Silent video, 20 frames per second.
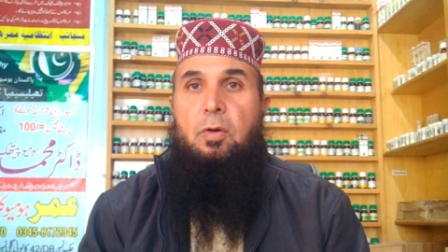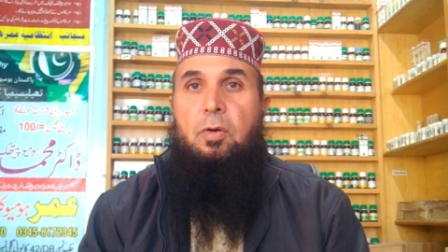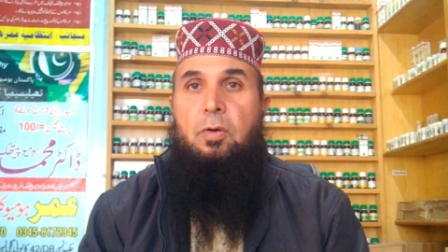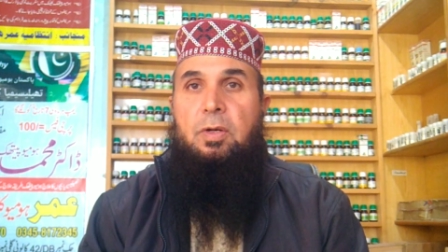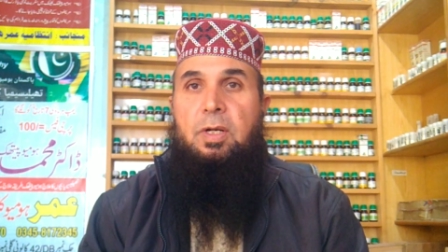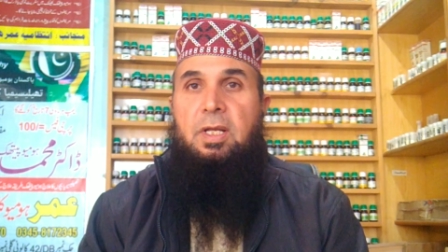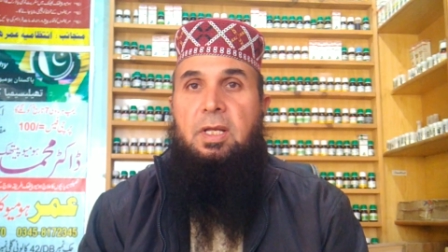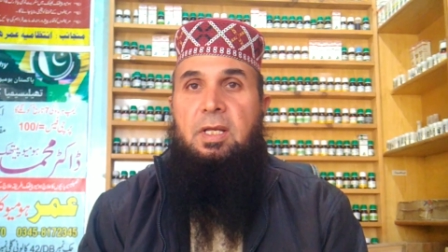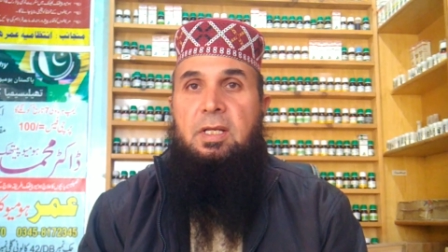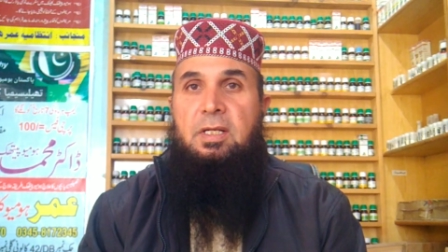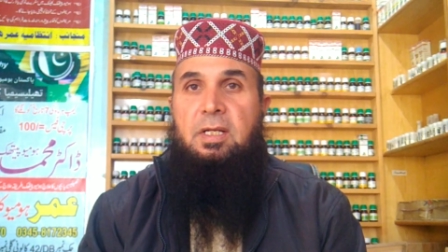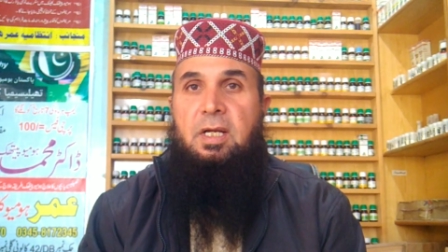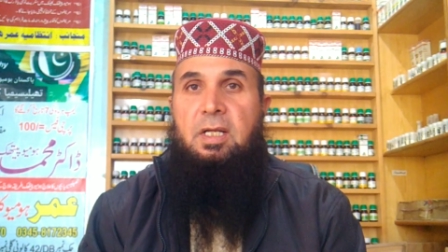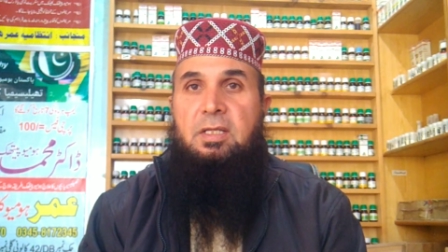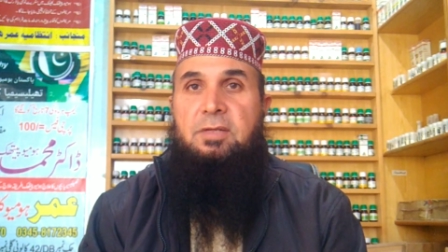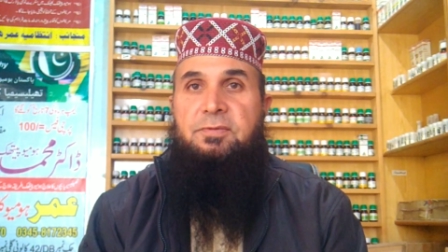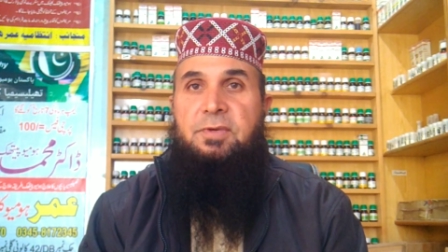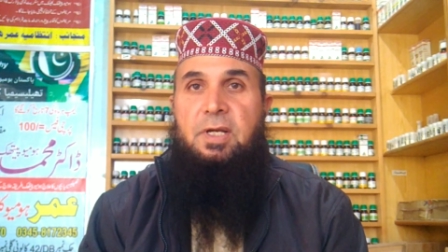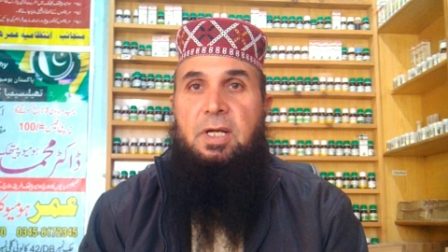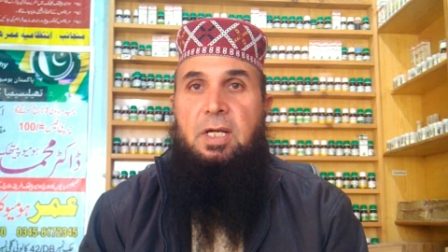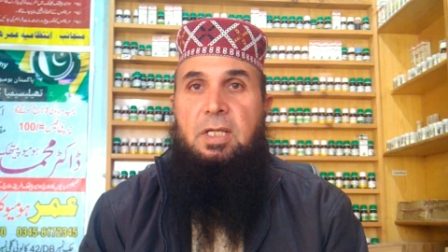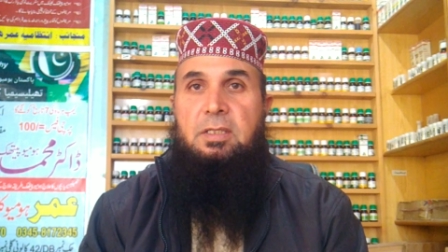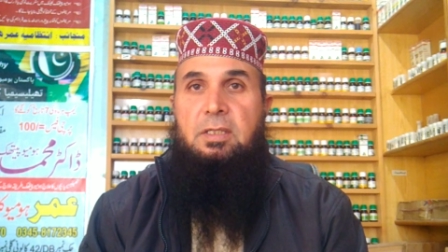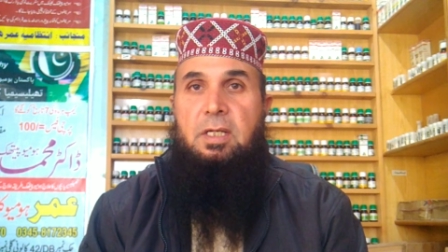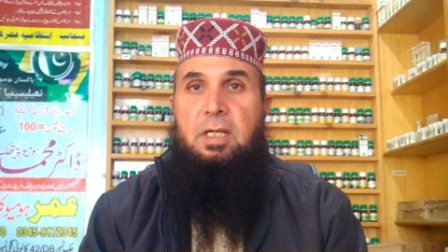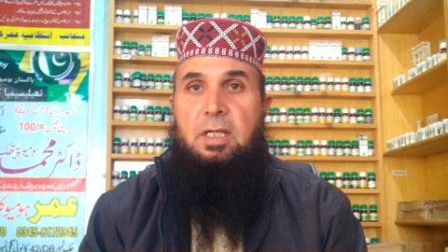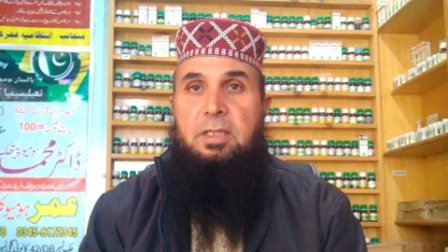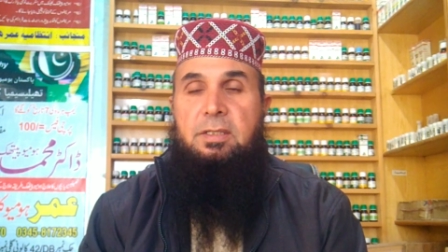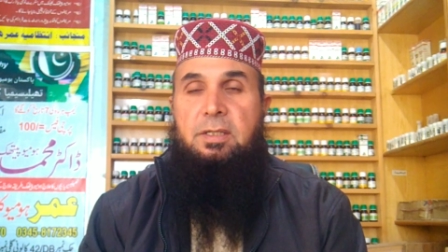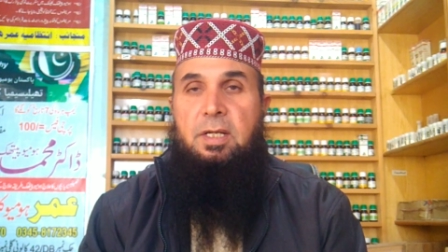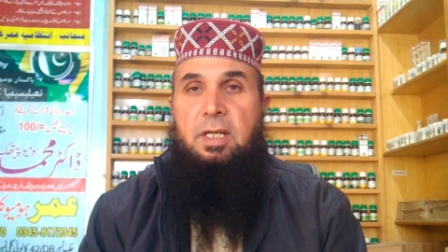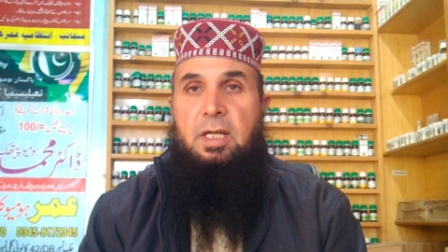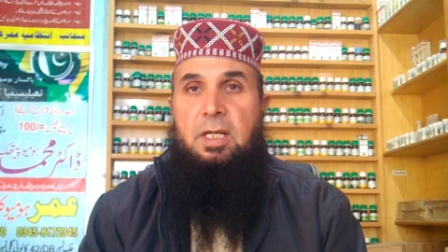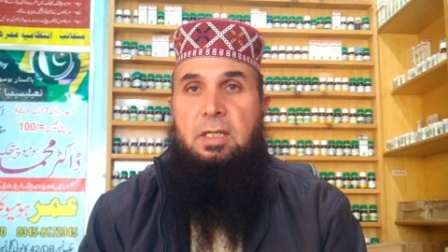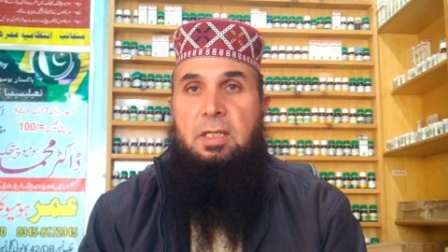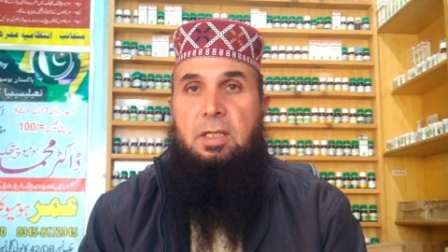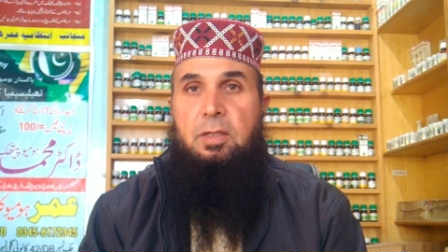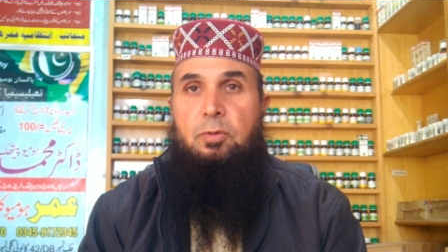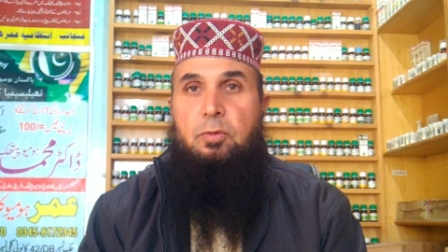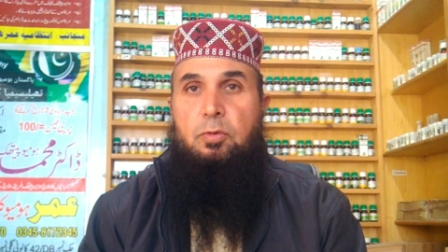और इन अद्वियात का
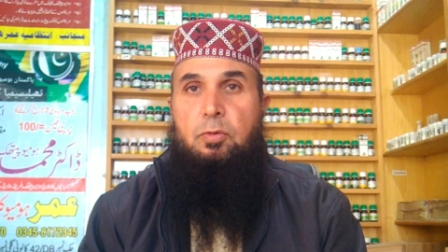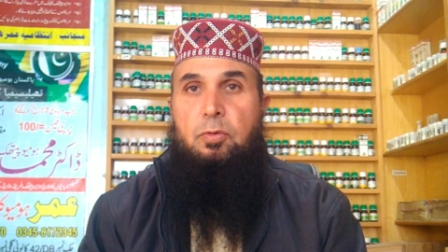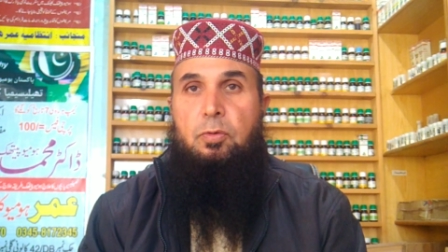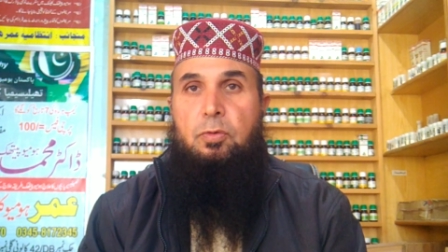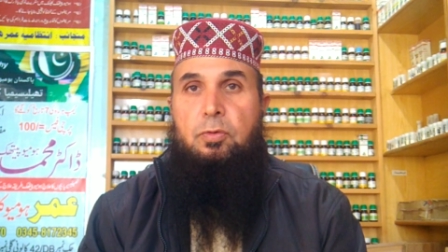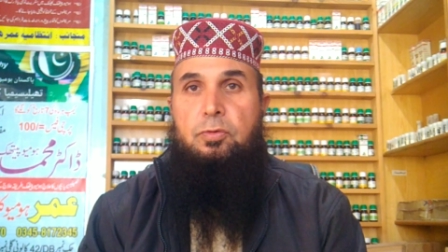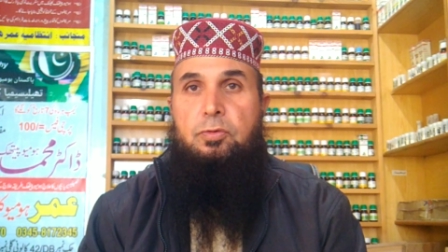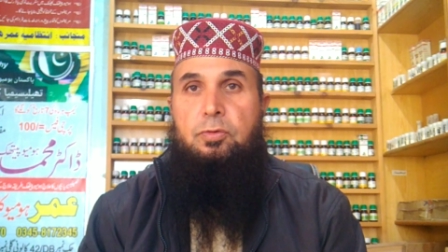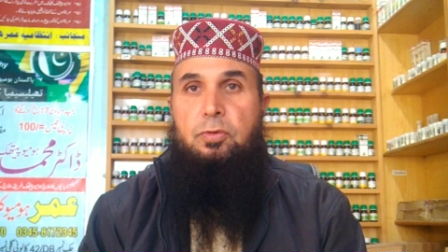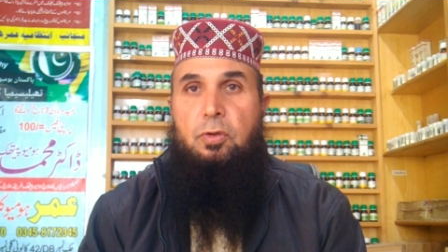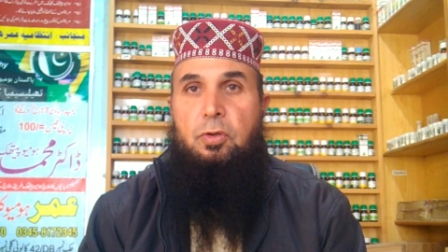जरियान खून